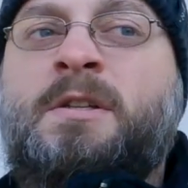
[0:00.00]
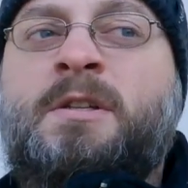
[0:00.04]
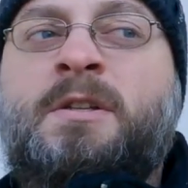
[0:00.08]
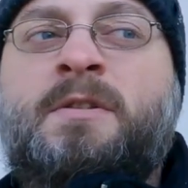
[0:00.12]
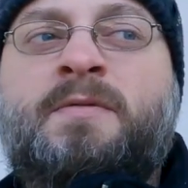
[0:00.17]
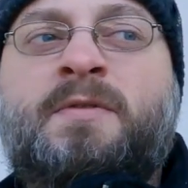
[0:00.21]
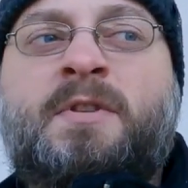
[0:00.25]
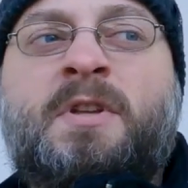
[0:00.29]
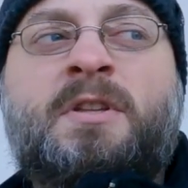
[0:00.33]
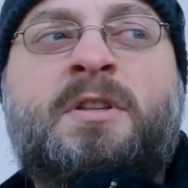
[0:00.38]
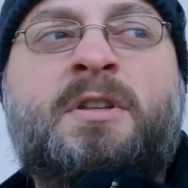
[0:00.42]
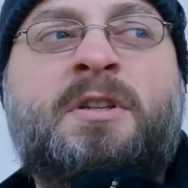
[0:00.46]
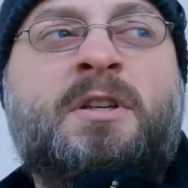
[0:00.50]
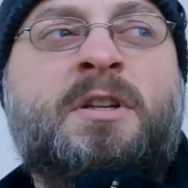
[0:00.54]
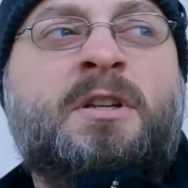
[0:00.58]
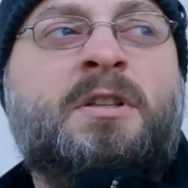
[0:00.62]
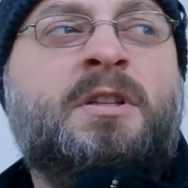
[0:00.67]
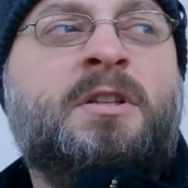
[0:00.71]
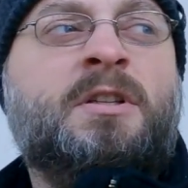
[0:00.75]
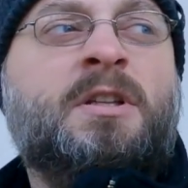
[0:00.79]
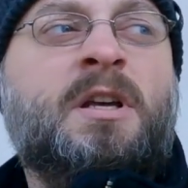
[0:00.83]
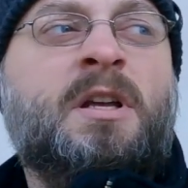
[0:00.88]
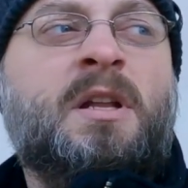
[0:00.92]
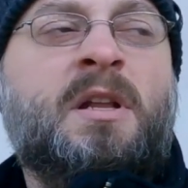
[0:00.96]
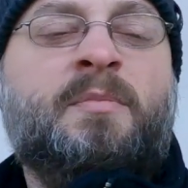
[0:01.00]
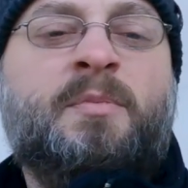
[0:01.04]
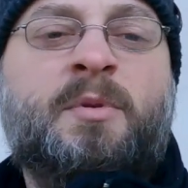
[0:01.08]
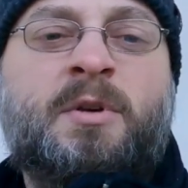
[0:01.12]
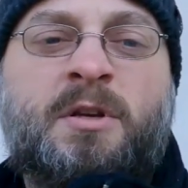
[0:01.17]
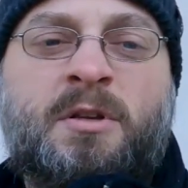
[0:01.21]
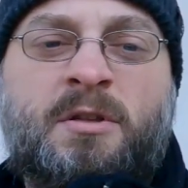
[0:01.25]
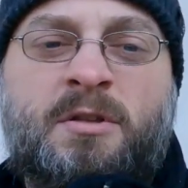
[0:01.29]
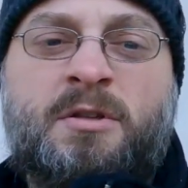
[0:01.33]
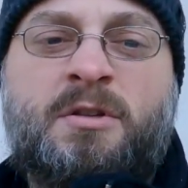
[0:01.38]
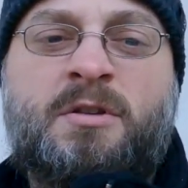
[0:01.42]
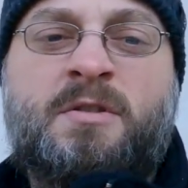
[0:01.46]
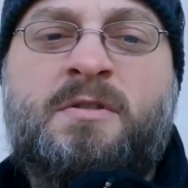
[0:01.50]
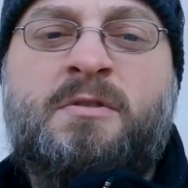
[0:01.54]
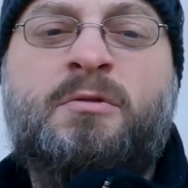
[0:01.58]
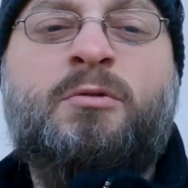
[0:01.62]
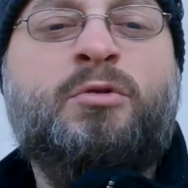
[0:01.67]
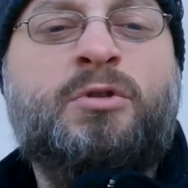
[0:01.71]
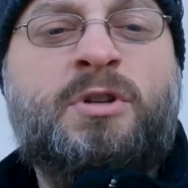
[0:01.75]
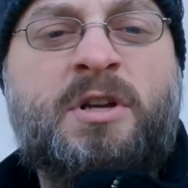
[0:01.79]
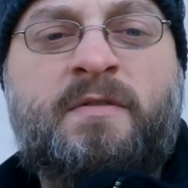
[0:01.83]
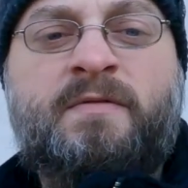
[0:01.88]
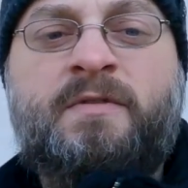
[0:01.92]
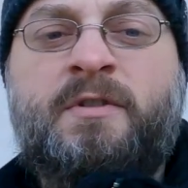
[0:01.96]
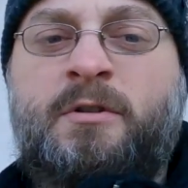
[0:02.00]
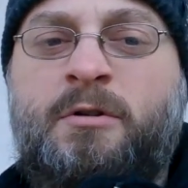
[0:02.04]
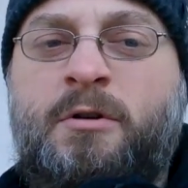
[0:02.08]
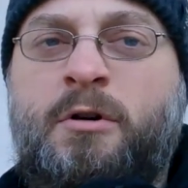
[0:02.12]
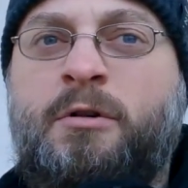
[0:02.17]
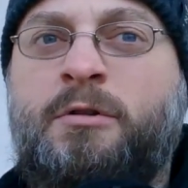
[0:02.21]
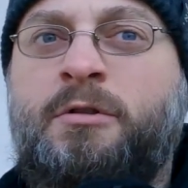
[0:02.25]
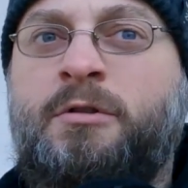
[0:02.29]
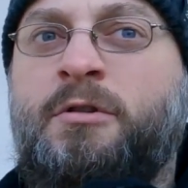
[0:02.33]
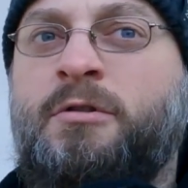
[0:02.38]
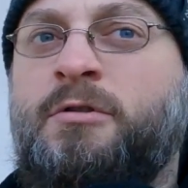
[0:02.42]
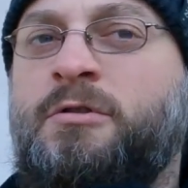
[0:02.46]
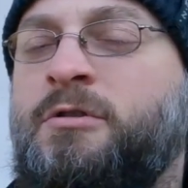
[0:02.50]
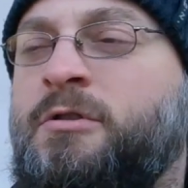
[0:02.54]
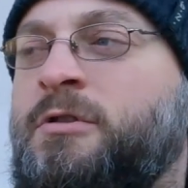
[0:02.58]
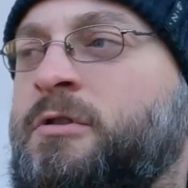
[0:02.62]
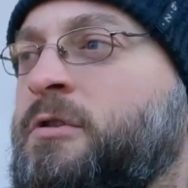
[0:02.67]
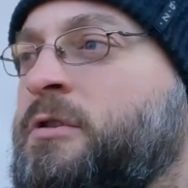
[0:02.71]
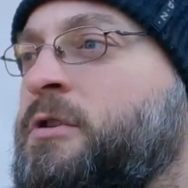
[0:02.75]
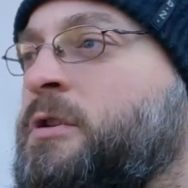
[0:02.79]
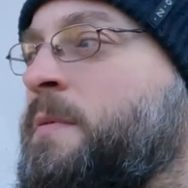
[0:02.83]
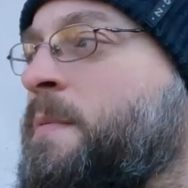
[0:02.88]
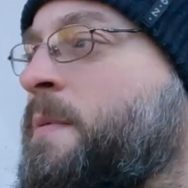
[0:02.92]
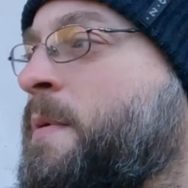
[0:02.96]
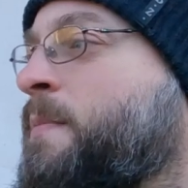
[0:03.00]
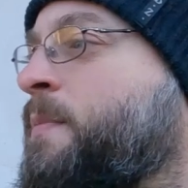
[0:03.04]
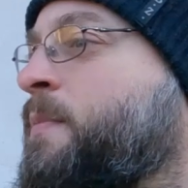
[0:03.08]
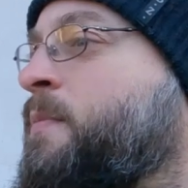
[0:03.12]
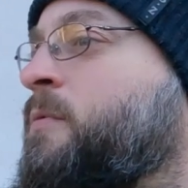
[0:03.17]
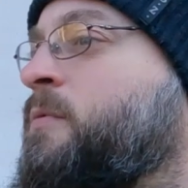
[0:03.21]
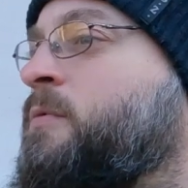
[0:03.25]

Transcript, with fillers: i wtedy, kiedy najlepiej kiedy jest duża wilgotność, żeby